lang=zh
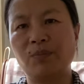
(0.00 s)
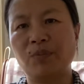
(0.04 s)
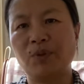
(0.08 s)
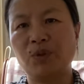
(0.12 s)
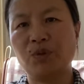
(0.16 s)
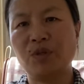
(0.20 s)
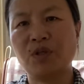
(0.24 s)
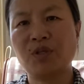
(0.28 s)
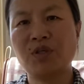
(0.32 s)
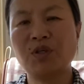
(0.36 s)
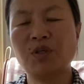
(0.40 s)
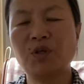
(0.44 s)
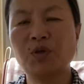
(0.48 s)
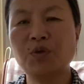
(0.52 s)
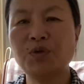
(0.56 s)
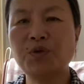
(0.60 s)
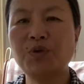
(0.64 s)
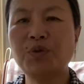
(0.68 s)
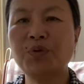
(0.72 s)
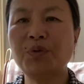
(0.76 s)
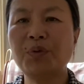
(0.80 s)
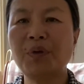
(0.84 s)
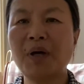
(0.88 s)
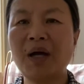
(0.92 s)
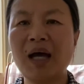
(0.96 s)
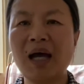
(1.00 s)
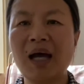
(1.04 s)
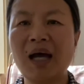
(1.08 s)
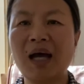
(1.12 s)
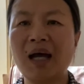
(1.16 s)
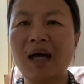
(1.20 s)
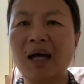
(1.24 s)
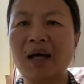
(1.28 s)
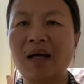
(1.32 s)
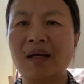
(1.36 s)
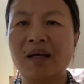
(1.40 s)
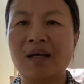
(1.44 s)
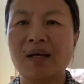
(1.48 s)
比如说收入啊，
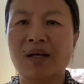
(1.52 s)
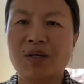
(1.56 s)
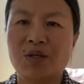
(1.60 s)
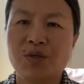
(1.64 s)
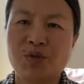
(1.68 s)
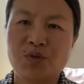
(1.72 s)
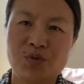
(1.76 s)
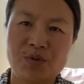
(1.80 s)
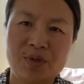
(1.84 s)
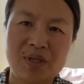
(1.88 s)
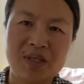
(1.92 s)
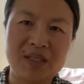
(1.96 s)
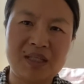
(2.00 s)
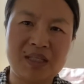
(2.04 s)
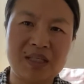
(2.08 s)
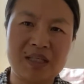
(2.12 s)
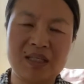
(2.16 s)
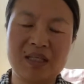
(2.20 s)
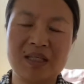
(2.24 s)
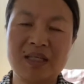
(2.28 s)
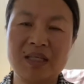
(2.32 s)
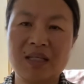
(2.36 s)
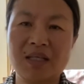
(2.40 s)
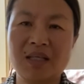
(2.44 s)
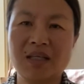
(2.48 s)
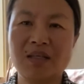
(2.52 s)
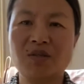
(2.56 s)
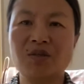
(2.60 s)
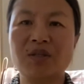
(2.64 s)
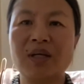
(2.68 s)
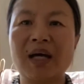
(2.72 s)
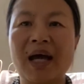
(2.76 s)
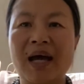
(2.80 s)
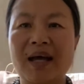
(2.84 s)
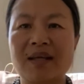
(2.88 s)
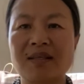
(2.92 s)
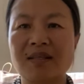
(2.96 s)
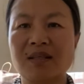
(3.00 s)
学习，就是
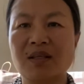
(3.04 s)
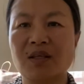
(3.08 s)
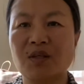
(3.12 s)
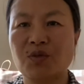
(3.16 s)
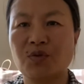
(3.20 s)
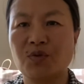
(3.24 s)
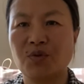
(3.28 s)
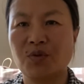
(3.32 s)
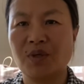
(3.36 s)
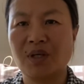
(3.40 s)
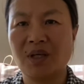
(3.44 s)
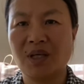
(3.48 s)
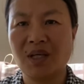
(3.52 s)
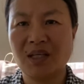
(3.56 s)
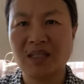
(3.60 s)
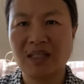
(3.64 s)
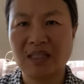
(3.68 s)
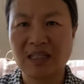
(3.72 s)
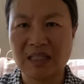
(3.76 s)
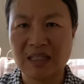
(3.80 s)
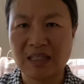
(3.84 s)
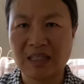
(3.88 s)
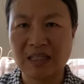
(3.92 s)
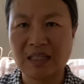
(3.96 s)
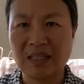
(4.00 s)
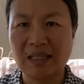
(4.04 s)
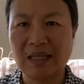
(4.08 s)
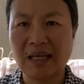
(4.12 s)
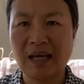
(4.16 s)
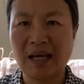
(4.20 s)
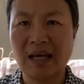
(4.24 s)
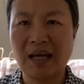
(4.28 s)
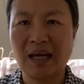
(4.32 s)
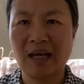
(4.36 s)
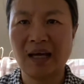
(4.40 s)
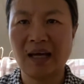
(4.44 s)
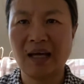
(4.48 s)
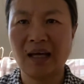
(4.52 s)
孩子的学习
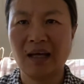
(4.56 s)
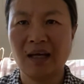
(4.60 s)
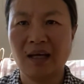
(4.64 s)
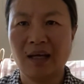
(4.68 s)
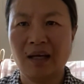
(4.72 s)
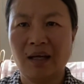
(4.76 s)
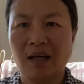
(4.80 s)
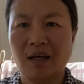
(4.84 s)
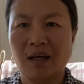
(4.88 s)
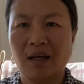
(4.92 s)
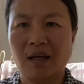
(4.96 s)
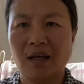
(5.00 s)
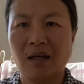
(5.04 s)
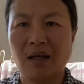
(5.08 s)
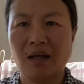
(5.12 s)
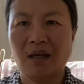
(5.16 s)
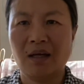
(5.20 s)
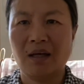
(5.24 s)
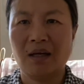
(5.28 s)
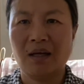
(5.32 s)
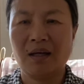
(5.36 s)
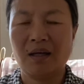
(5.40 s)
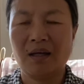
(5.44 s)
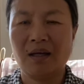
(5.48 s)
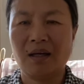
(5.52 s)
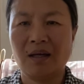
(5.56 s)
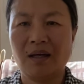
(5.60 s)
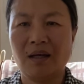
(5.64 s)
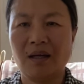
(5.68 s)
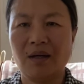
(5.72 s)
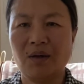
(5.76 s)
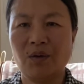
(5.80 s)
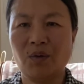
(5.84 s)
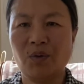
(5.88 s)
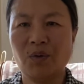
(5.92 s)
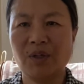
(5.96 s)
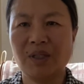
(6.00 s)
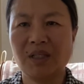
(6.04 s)
呀，呃，
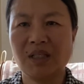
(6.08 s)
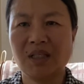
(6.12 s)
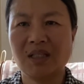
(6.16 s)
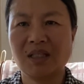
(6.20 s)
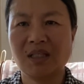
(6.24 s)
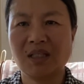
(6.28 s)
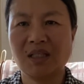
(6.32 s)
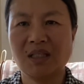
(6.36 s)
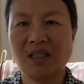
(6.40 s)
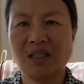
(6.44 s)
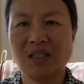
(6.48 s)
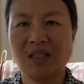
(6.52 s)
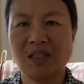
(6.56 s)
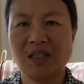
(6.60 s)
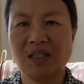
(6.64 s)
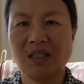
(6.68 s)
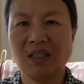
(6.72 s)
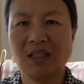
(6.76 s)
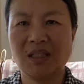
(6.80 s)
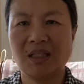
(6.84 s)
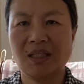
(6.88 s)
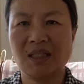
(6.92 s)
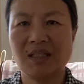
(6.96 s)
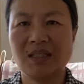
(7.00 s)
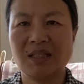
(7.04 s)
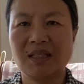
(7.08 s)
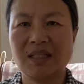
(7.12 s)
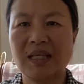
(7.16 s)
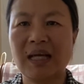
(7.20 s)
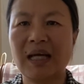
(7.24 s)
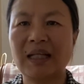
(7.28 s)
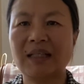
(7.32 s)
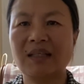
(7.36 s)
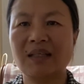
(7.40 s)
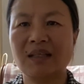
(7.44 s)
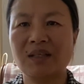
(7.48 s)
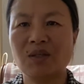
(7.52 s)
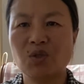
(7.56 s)
或者是
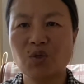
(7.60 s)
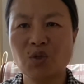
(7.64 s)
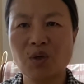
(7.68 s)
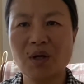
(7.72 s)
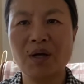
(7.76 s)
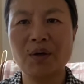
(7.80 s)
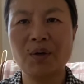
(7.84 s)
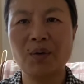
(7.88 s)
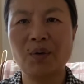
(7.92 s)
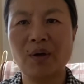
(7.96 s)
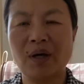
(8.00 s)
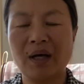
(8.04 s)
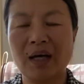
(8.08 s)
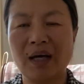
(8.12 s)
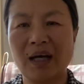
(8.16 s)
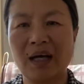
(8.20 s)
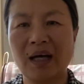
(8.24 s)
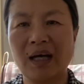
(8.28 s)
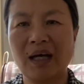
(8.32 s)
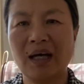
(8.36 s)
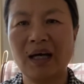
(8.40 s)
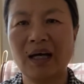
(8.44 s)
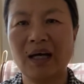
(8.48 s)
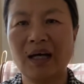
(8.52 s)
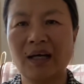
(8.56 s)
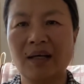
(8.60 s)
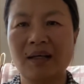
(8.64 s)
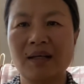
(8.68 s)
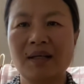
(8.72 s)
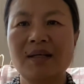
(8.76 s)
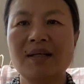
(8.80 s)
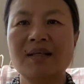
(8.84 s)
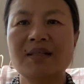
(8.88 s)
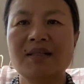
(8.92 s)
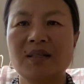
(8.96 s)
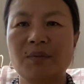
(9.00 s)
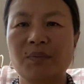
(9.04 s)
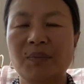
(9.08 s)
家庭状况啊。
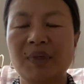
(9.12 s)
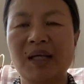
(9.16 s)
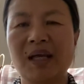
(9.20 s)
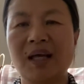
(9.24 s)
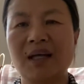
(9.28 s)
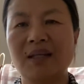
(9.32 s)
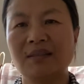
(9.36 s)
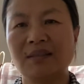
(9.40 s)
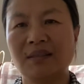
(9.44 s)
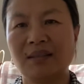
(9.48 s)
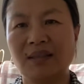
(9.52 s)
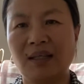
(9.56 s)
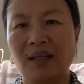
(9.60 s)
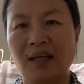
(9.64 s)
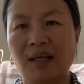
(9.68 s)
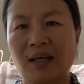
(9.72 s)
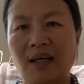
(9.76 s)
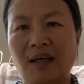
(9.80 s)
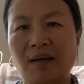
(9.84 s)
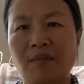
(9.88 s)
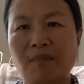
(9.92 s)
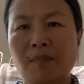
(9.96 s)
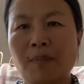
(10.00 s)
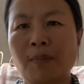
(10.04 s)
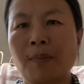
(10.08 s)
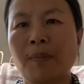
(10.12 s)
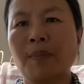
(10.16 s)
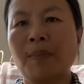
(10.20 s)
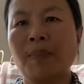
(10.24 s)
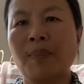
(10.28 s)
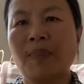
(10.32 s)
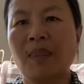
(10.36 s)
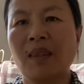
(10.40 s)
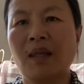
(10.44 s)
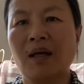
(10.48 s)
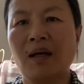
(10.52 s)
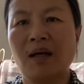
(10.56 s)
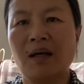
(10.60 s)
怎么样子哈？
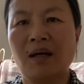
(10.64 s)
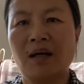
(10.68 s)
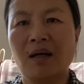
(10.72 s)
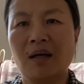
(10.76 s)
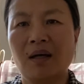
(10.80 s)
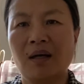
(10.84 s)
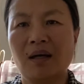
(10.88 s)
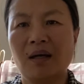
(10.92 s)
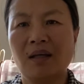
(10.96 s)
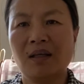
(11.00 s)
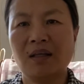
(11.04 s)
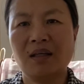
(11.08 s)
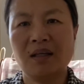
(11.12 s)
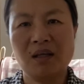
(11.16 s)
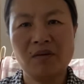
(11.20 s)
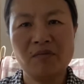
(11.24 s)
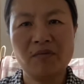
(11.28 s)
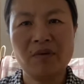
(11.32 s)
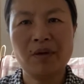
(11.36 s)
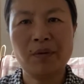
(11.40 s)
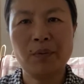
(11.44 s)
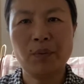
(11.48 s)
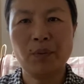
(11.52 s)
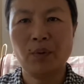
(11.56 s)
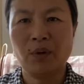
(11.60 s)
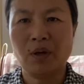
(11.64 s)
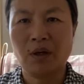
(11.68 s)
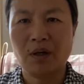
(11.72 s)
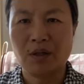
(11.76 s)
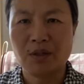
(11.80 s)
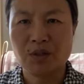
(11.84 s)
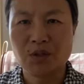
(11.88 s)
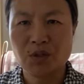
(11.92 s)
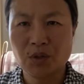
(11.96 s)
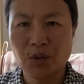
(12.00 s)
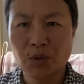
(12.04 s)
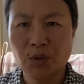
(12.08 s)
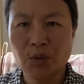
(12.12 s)
嗯，因为我
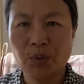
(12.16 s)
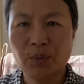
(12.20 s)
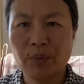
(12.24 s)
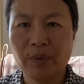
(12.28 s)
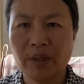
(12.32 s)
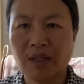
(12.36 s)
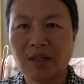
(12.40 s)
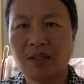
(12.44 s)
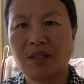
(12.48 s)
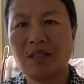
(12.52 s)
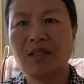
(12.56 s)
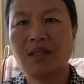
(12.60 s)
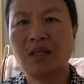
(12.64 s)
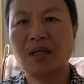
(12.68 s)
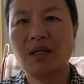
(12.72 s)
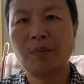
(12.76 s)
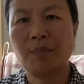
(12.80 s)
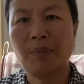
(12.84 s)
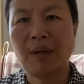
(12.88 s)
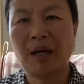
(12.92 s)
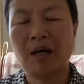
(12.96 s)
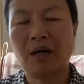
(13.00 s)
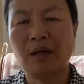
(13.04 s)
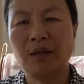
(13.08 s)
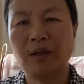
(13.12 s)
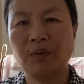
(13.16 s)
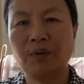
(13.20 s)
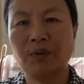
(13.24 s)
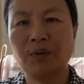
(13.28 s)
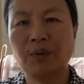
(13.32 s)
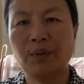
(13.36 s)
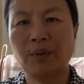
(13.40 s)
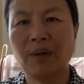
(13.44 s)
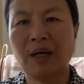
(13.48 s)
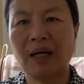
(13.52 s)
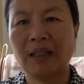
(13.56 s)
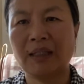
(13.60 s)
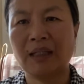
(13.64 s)
周围这些个朋友的
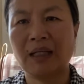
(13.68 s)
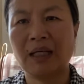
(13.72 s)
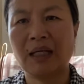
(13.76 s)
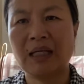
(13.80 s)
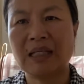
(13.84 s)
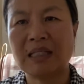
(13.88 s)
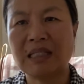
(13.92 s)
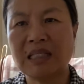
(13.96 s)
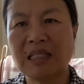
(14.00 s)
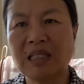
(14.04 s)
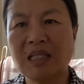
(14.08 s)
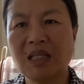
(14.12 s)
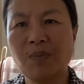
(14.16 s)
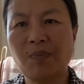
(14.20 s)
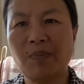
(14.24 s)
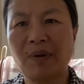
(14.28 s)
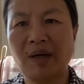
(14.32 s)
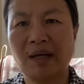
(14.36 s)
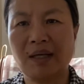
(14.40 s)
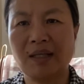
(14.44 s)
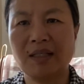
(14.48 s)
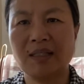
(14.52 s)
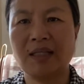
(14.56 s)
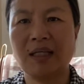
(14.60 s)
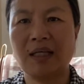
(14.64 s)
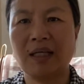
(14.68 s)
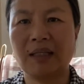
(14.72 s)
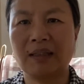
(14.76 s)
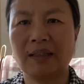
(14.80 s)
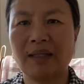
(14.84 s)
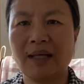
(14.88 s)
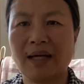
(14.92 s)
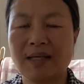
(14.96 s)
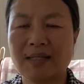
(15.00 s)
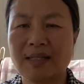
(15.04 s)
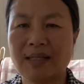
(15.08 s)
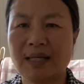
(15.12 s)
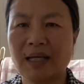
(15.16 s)
话呢，基本上
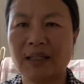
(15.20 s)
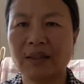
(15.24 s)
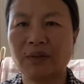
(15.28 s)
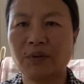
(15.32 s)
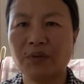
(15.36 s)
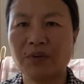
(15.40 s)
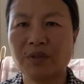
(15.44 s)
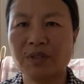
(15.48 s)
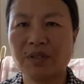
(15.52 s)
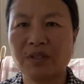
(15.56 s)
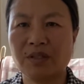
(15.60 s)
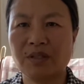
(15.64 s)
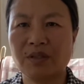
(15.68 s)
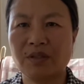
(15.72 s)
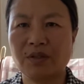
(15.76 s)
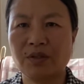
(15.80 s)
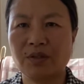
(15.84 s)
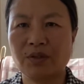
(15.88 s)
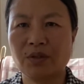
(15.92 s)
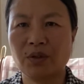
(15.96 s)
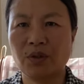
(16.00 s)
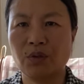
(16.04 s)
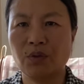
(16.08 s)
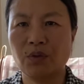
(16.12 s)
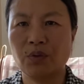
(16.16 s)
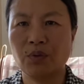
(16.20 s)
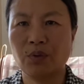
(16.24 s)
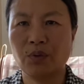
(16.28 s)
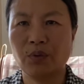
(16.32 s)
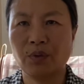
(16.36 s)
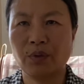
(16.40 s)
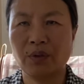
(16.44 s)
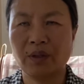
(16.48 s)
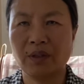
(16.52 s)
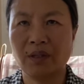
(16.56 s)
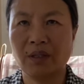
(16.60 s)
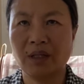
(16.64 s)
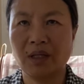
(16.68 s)
大家都是从
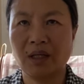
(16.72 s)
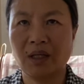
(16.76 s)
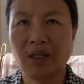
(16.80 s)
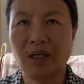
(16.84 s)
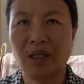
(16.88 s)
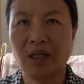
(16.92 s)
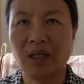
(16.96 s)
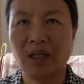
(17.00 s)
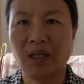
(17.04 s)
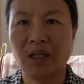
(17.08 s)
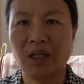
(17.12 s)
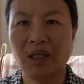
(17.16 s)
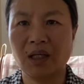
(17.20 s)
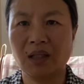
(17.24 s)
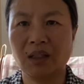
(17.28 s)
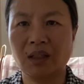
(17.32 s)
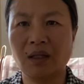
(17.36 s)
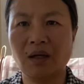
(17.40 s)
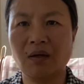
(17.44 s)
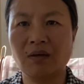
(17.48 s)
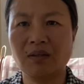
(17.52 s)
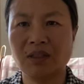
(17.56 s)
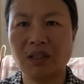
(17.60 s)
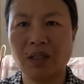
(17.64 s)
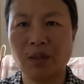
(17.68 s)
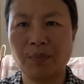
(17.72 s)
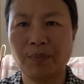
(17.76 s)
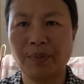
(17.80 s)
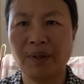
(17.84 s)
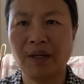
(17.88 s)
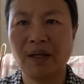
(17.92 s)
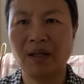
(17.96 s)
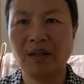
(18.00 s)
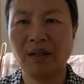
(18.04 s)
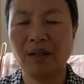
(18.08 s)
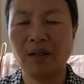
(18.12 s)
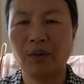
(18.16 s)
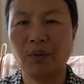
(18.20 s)
国内到这
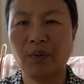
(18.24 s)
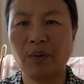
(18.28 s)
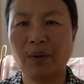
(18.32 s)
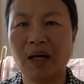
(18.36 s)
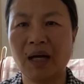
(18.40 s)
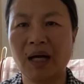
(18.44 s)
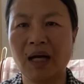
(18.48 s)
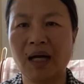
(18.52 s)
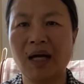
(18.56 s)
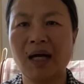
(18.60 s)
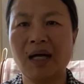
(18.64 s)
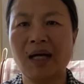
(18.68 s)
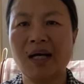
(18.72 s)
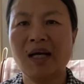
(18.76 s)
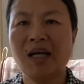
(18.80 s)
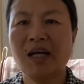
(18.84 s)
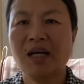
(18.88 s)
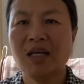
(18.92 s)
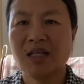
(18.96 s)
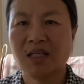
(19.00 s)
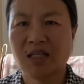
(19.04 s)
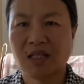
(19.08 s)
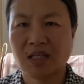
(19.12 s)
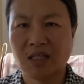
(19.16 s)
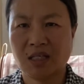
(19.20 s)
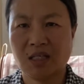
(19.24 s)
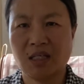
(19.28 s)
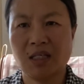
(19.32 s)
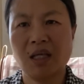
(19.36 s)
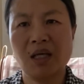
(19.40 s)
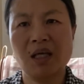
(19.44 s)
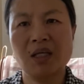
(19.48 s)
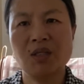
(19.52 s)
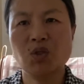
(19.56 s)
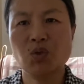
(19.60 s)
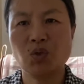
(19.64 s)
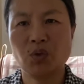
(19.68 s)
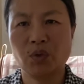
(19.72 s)
边的话，十
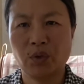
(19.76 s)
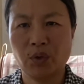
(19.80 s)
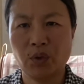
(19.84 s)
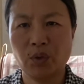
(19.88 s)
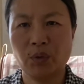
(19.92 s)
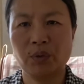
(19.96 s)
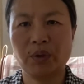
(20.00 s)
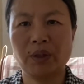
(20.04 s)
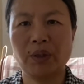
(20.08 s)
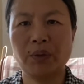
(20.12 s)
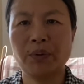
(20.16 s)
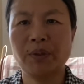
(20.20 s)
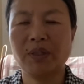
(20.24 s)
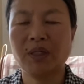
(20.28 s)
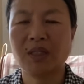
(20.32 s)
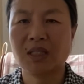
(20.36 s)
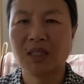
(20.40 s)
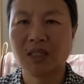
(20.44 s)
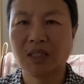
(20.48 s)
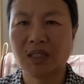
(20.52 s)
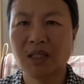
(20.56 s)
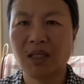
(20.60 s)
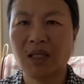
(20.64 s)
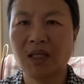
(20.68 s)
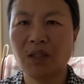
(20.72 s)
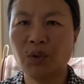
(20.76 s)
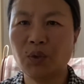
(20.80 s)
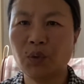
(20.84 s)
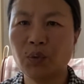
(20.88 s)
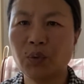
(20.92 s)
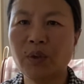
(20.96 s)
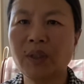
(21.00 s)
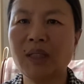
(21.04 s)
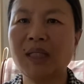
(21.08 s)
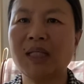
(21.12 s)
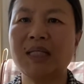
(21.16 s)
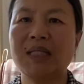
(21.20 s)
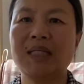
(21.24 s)
年左右的或者十年
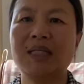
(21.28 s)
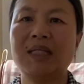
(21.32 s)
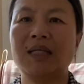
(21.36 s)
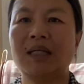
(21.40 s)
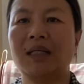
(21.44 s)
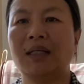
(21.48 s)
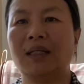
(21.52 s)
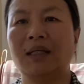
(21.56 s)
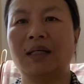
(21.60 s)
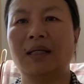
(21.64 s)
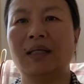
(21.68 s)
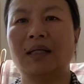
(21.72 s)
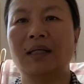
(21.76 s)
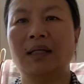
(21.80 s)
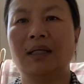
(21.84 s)
多一些的。